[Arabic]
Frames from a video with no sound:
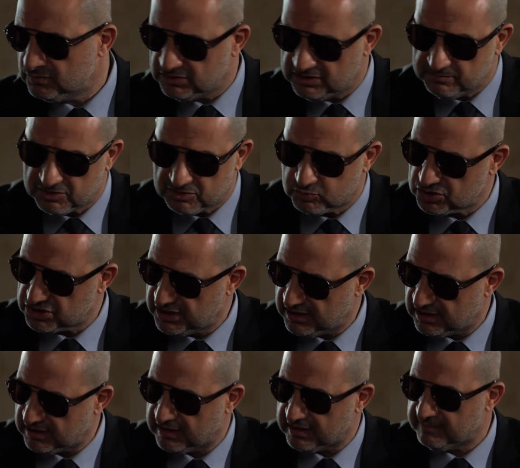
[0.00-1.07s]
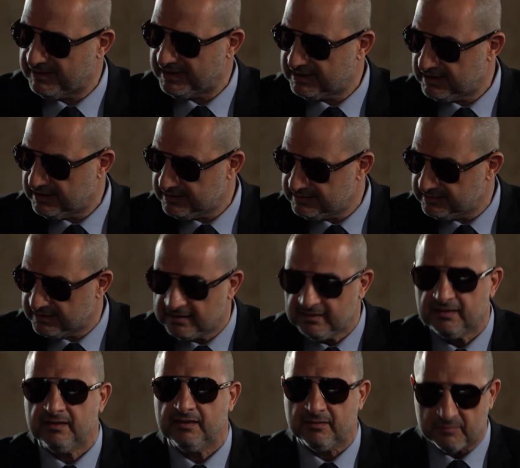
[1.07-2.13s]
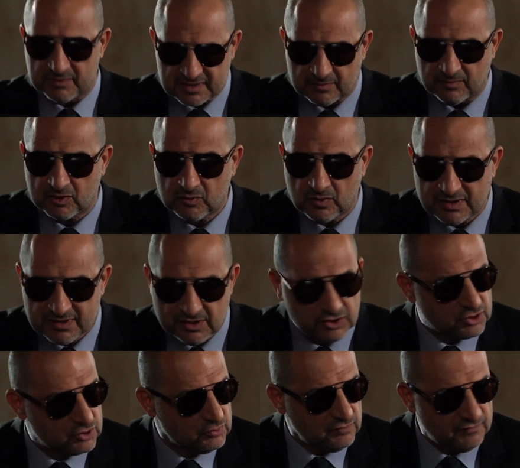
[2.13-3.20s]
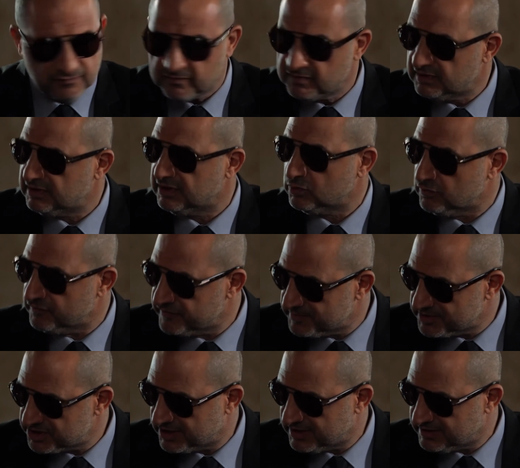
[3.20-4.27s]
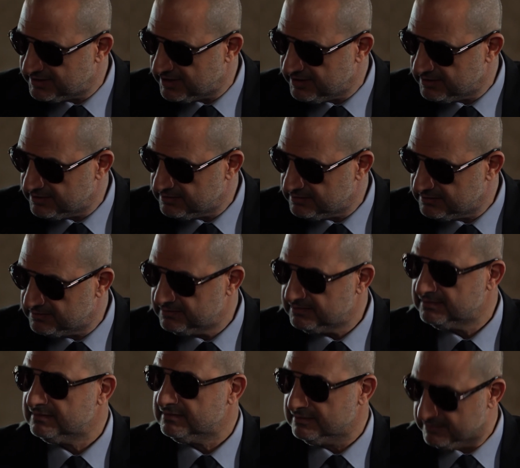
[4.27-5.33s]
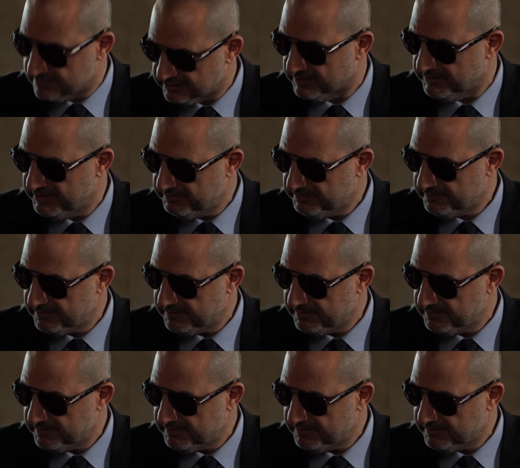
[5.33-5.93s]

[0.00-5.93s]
ودي مش مشكله لان معانا العده بس برضه عايزين نشوف يكون في مشاكل تانيه تمام؟